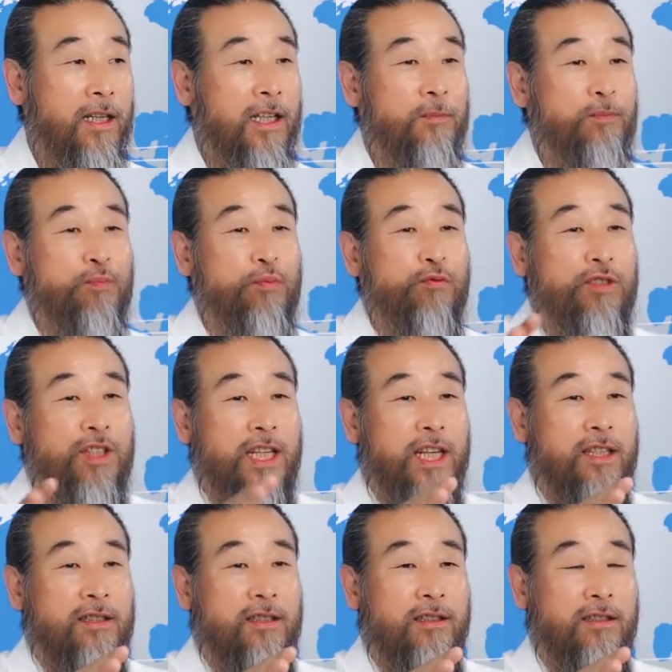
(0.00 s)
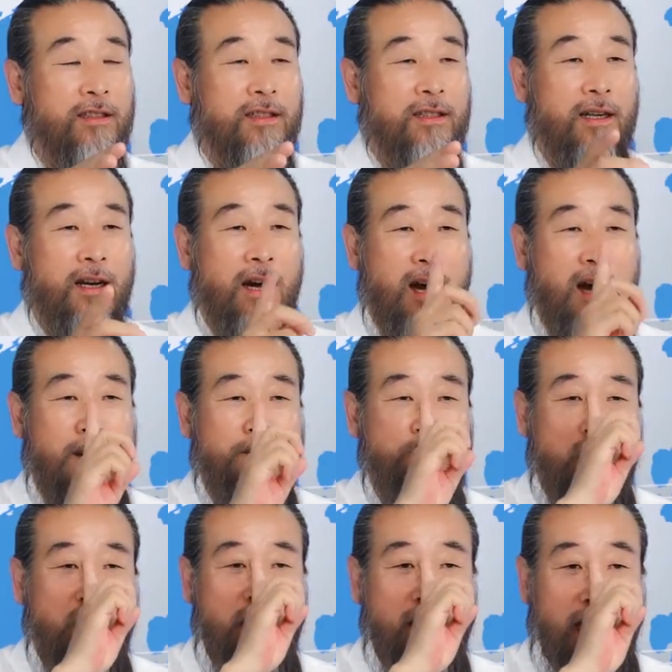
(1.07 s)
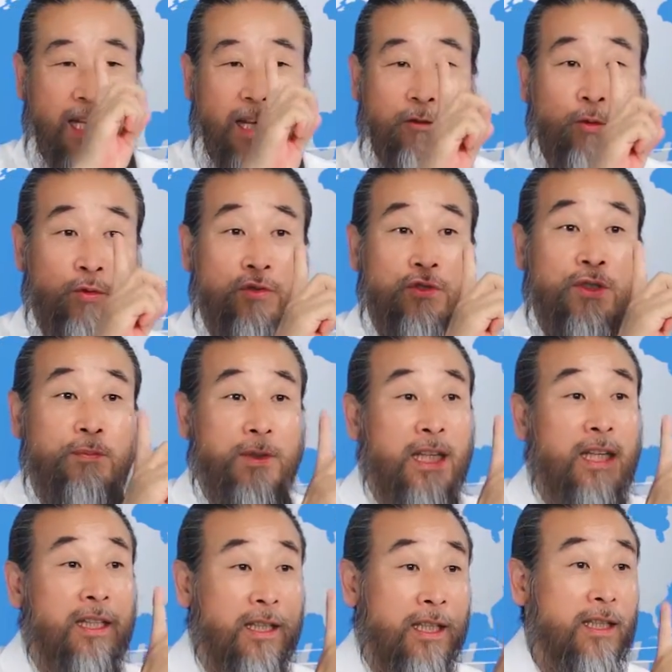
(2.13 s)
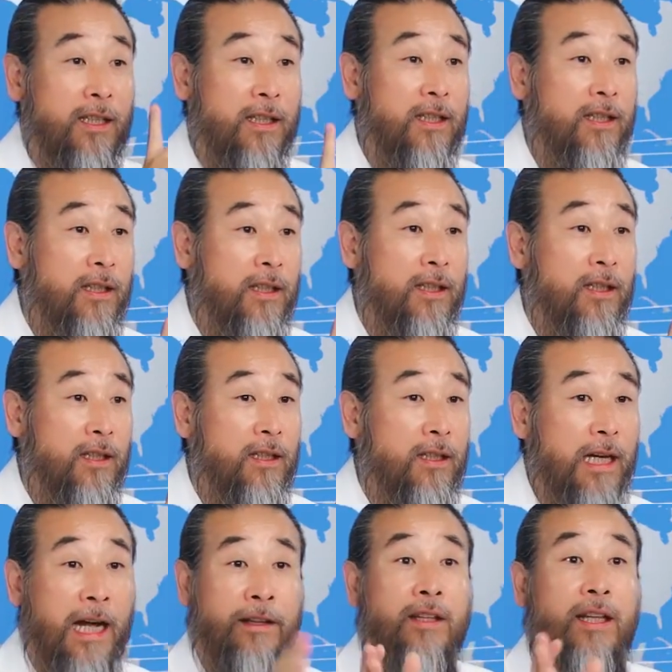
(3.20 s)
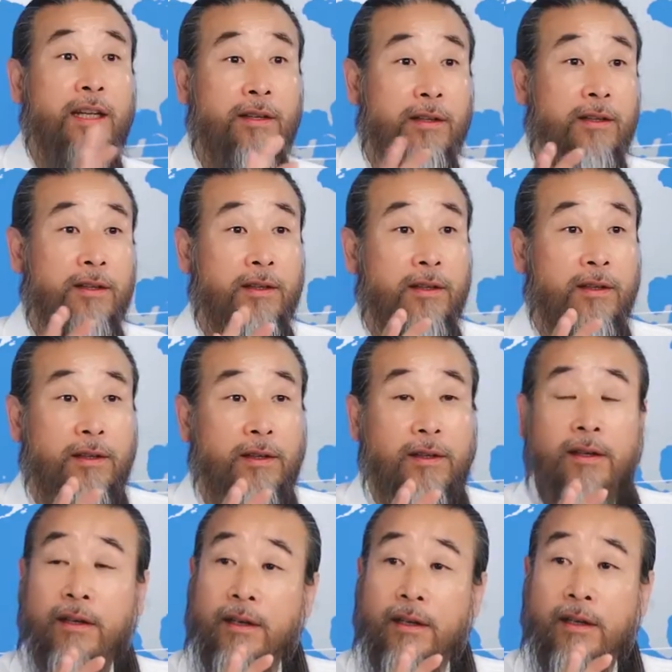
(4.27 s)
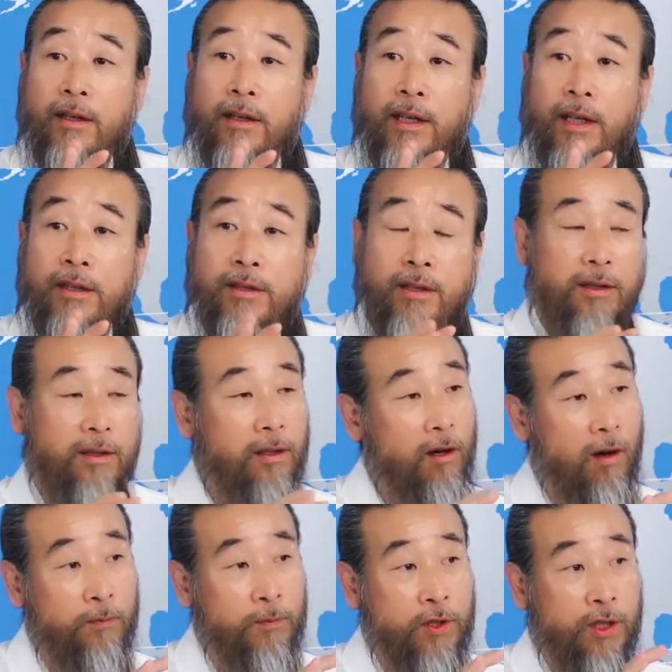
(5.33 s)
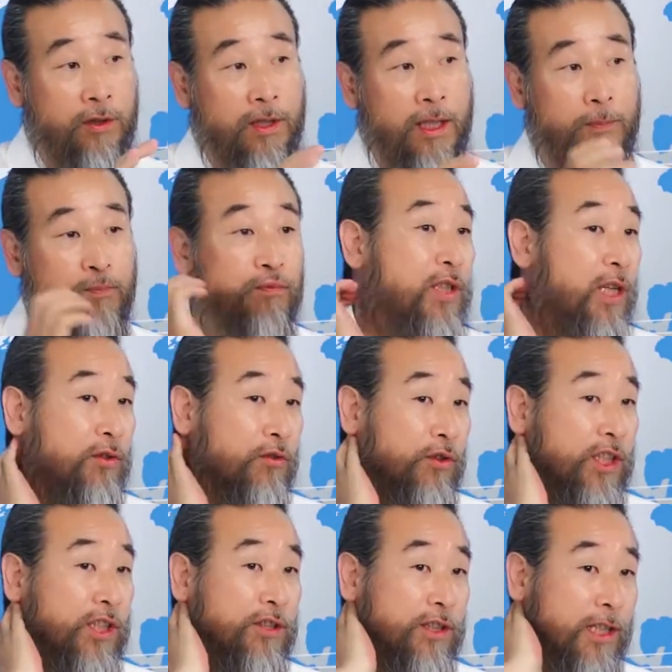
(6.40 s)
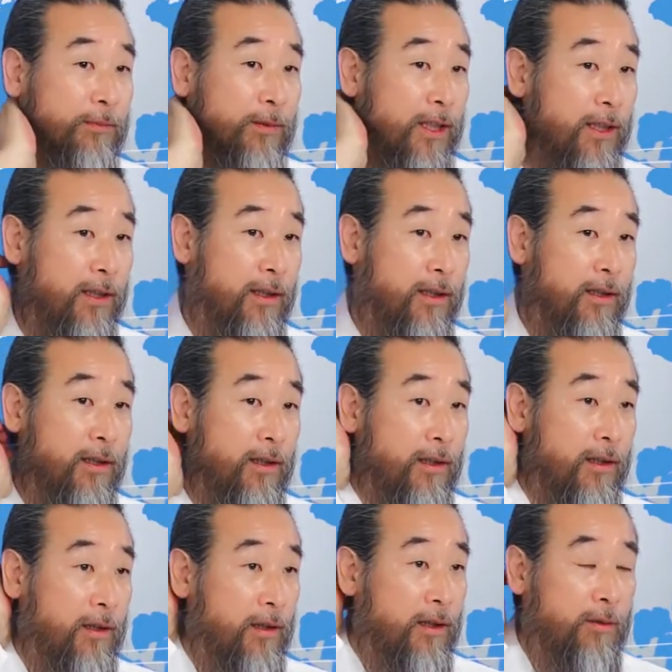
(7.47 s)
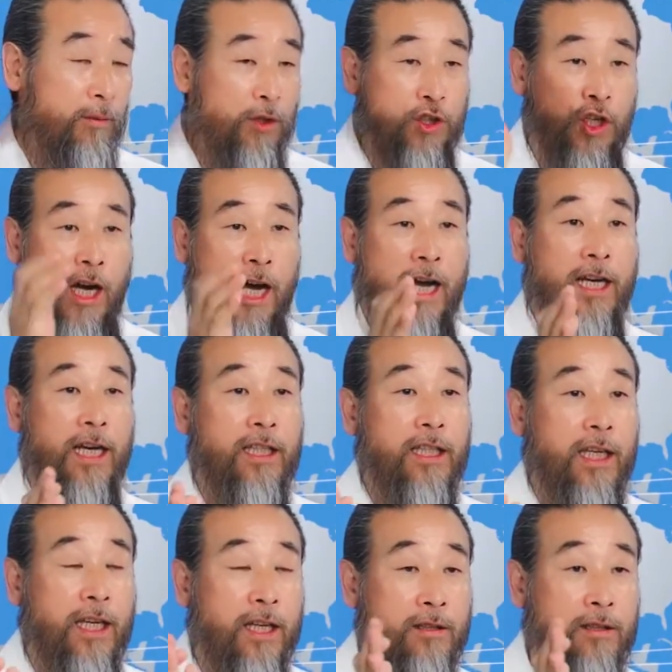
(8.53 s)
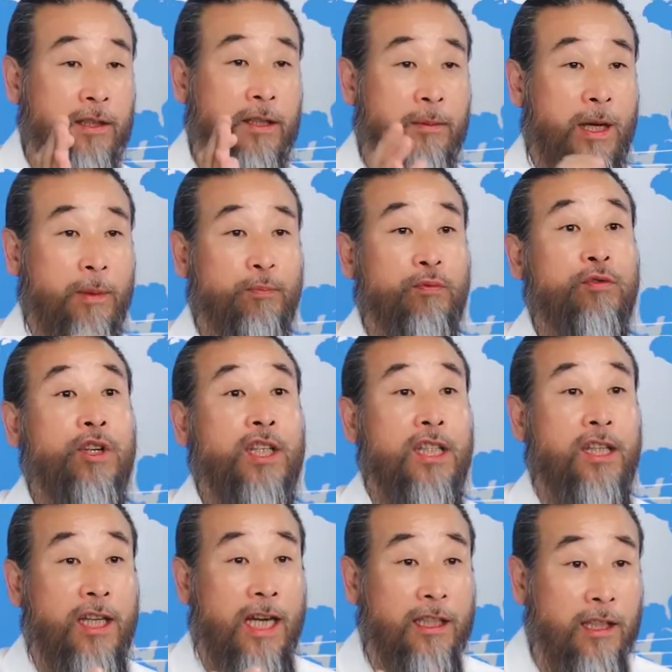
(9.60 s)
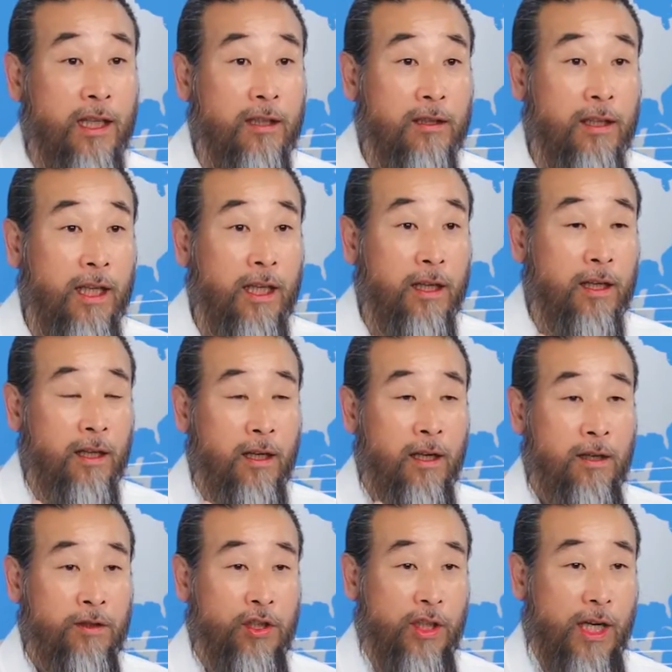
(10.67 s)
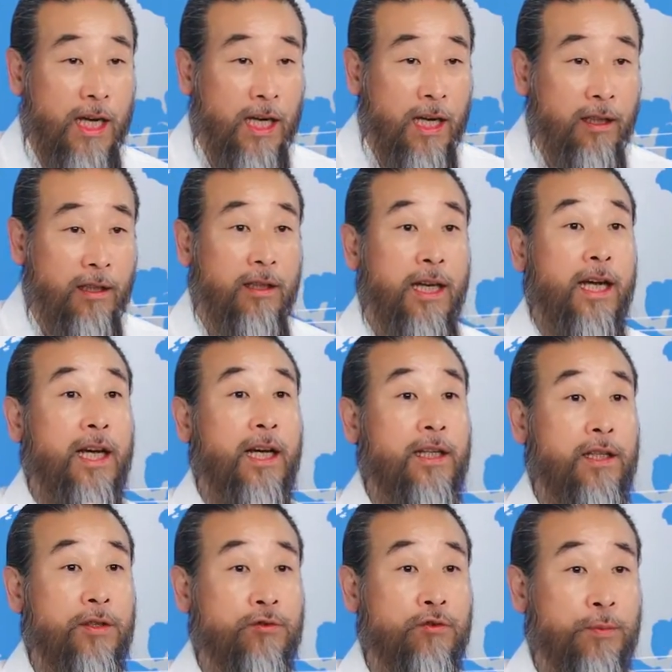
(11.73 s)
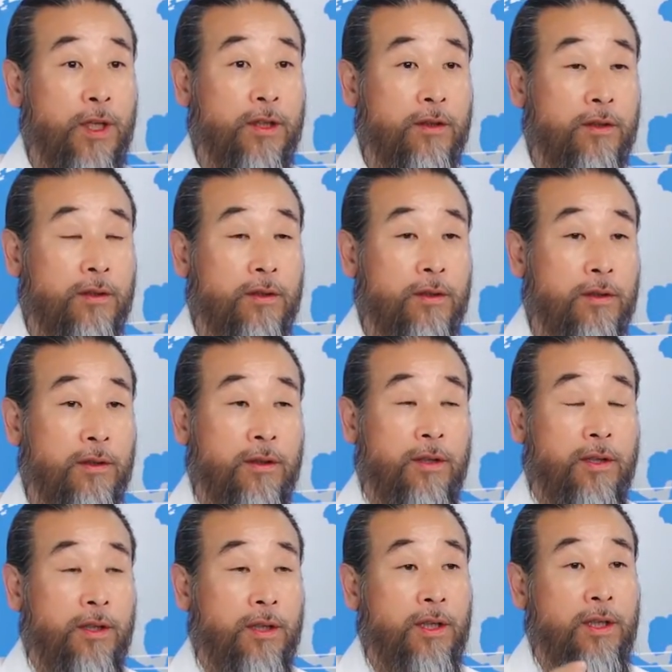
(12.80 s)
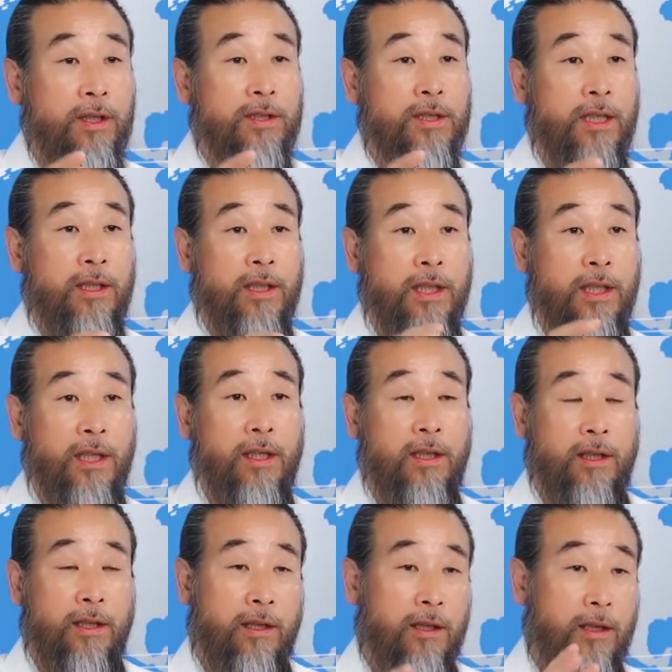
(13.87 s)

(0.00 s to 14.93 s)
이 뿌리에서는 엄청나게 곤두섭니다. 이안 돼요. 이래서 엄청난 부작용이 일어납니다. 그러면 정확하게 했을 때만 부작용이 안 나는데 정확한 걸 내가 이렇게 주면 이사에 회